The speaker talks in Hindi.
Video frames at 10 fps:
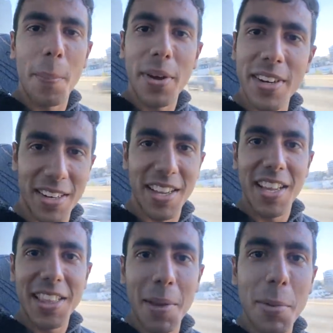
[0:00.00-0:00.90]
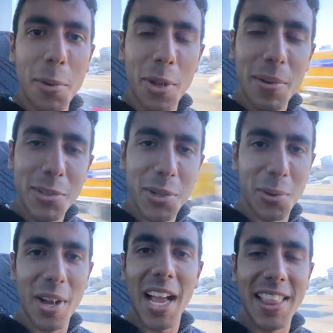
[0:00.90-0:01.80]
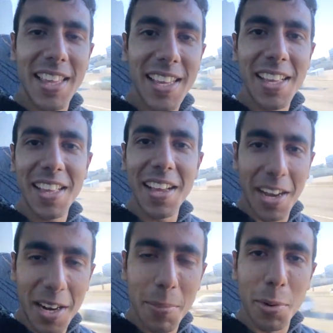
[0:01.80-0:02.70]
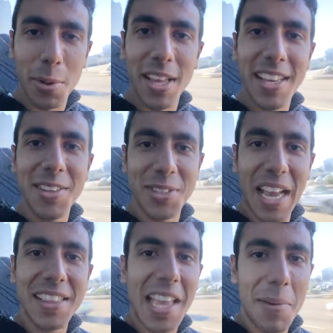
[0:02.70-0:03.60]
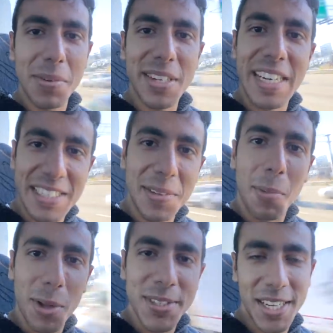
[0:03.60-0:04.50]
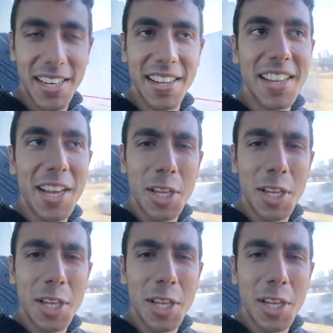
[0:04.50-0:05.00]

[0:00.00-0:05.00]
पर तब लोगों ने मुझे रोका कहते हैं कि अगर हम रोकेंगे तो शायद क्या पता डीसी पहुंचे ही ना